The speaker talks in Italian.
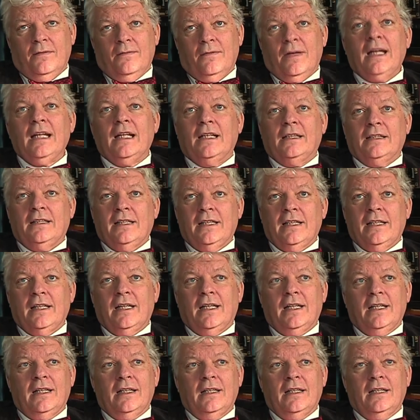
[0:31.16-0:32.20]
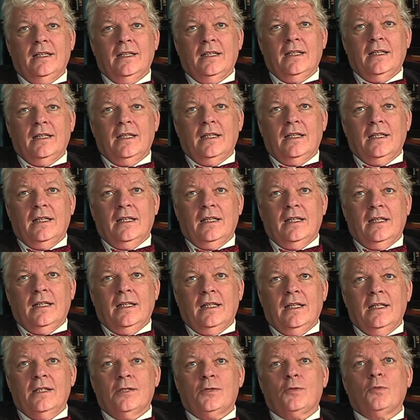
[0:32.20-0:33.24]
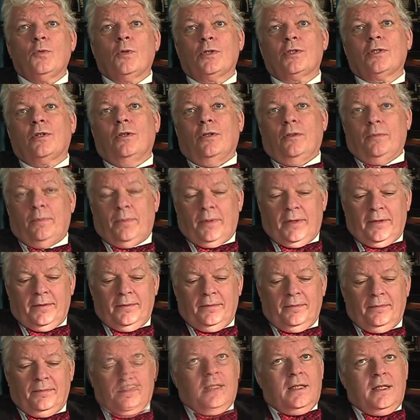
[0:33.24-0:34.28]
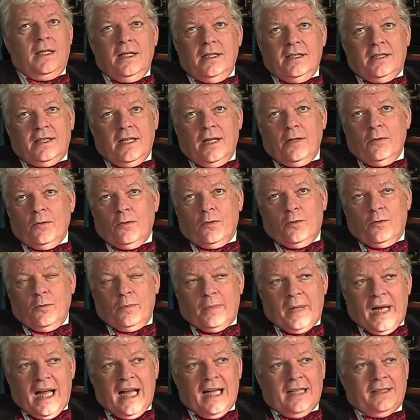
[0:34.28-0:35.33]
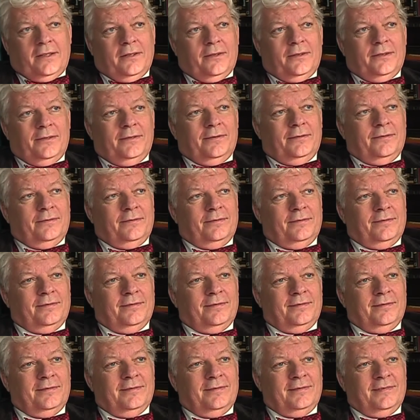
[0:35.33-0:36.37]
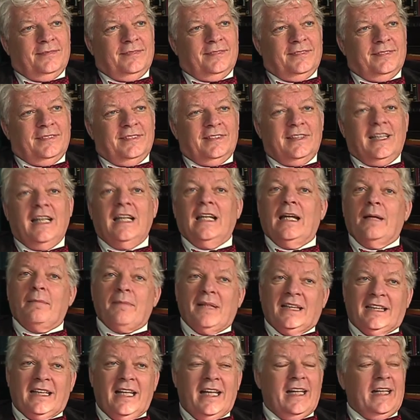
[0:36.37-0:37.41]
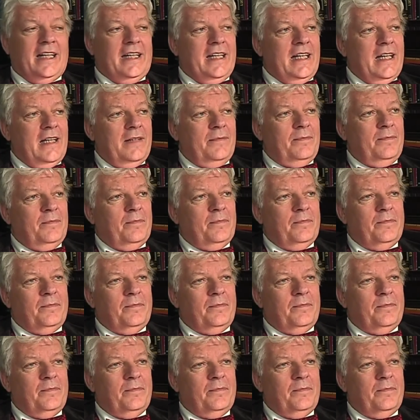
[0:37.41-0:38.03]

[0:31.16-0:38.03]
vale a dire il suo scopo. Chi si è occupato della materia